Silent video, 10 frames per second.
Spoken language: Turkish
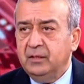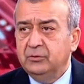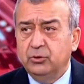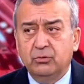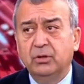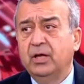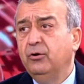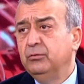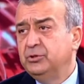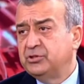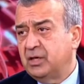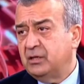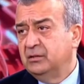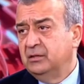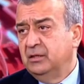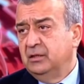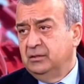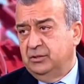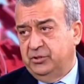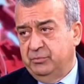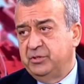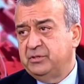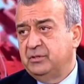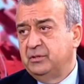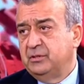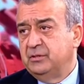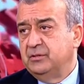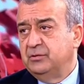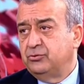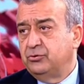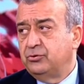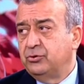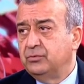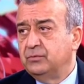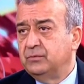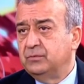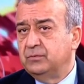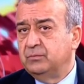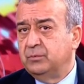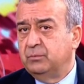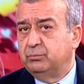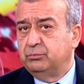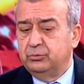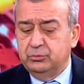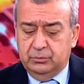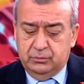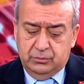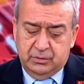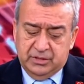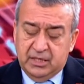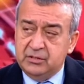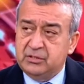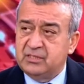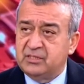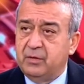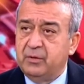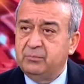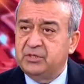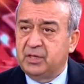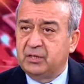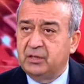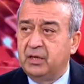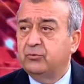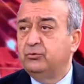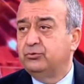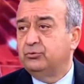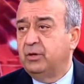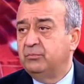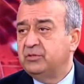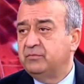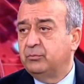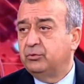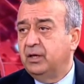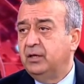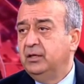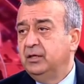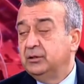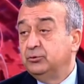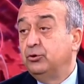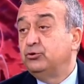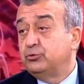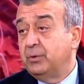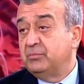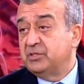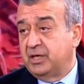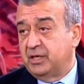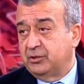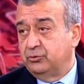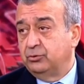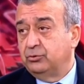çok kolay olmayacak işimiz. E, çünkü bu yeni sisteme bir şekilde ayak uydurmamız ve buna dönüşmemiz gerekiyor.